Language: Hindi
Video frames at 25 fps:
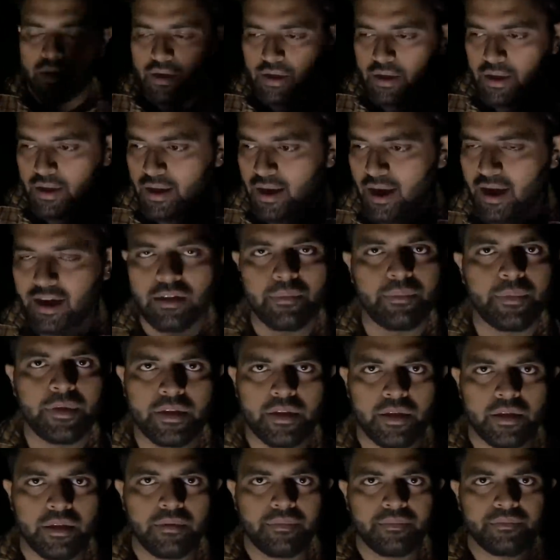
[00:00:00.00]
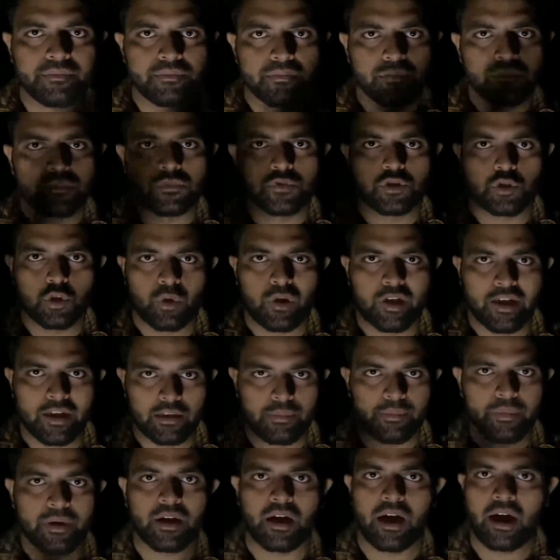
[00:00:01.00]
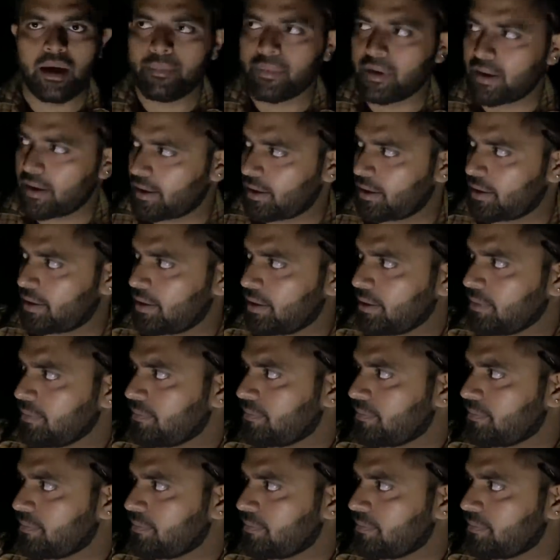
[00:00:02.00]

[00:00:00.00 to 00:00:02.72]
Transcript: एक आदमी थे जो खेत में काम कर रहे थे